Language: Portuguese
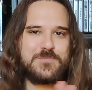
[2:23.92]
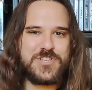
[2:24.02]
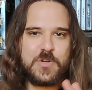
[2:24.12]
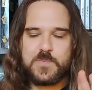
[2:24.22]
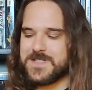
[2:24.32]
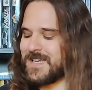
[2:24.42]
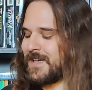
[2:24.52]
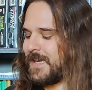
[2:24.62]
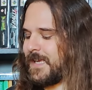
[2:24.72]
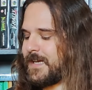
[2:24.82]
já
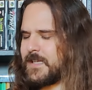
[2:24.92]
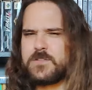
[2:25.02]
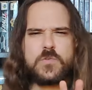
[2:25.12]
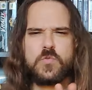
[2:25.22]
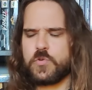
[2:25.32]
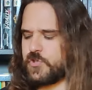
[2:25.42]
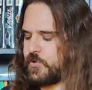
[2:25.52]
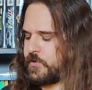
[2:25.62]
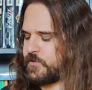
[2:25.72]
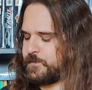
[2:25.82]
começar em grande com dois
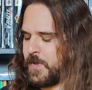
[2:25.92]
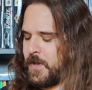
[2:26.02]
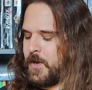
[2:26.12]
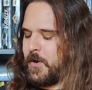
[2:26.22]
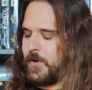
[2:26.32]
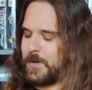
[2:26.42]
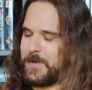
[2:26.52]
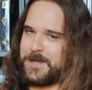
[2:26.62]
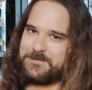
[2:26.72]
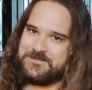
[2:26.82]
jogos. Ora
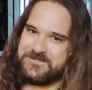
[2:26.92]
bem,